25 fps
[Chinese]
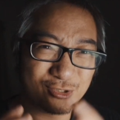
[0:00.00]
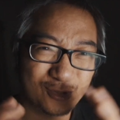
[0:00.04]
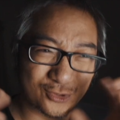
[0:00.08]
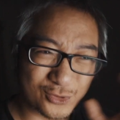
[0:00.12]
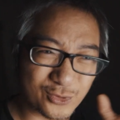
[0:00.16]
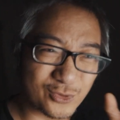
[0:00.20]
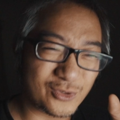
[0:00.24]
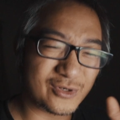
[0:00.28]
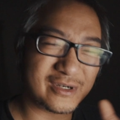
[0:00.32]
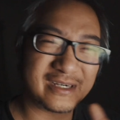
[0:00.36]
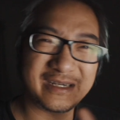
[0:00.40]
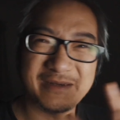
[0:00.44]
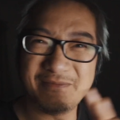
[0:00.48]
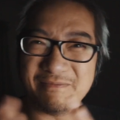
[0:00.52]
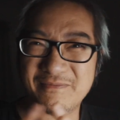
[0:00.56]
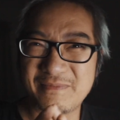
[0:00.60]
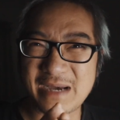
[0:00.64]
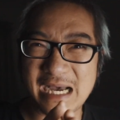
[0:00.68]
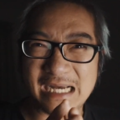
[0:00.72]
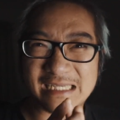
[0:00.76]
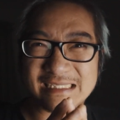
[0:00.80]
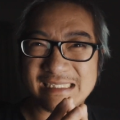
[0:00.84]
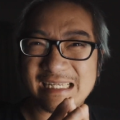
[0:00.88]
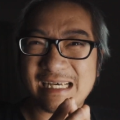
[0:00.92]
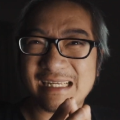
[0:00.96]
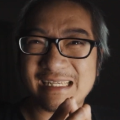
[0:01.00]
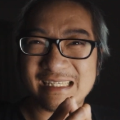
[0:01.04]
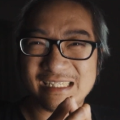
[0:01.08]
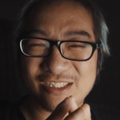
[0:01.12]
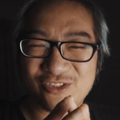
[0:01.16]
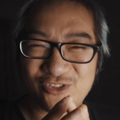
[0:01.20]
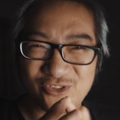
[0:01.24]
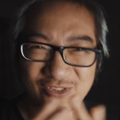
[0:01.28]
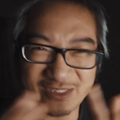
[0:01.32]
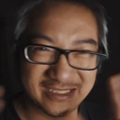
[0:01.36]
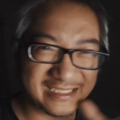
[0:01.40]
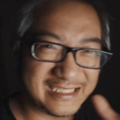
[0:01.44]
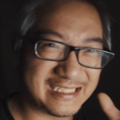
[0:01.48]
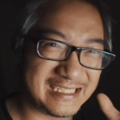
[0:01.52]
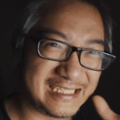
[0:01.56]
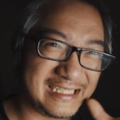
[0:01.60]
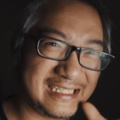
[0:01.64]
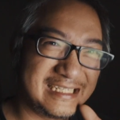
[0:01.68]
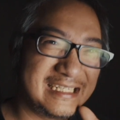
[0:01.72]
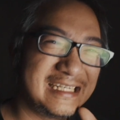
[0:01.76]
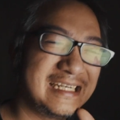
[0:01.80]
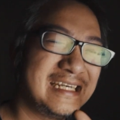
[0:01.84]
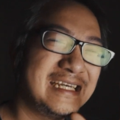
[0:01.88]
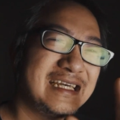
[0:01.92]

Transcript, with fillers: 多很庞大的一个群体，